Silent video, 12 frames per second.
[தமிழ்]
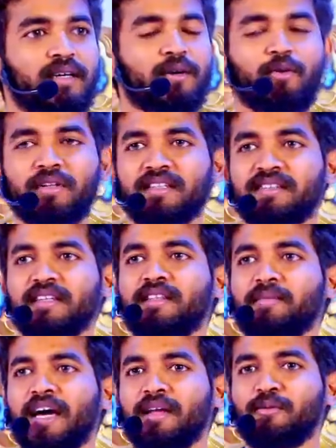ஒருத்தன் செத்து
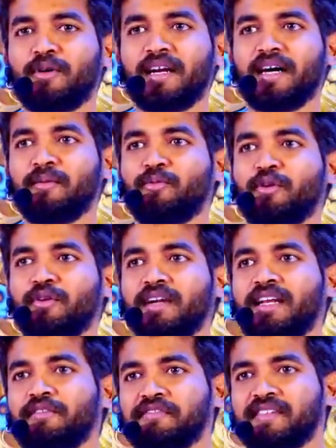மேலே போகிறானா போனோடனே
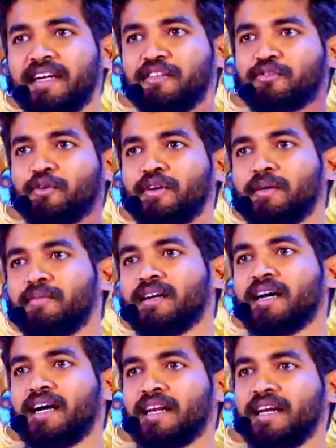லெஃப்ட் சைடு சொர்க்கம்
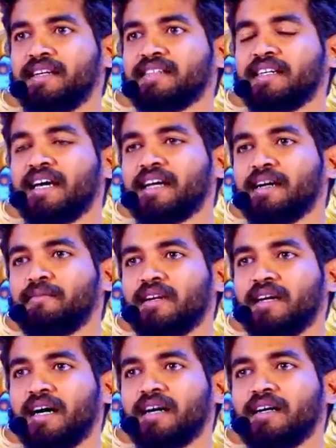இருக்கான் ரைட் சைடு நரகம்
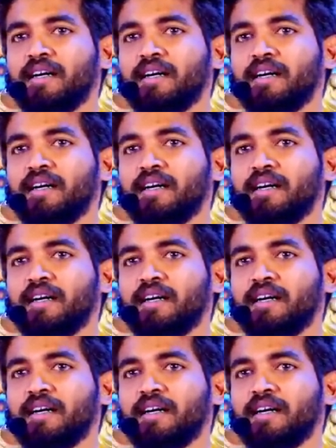இருக்கான்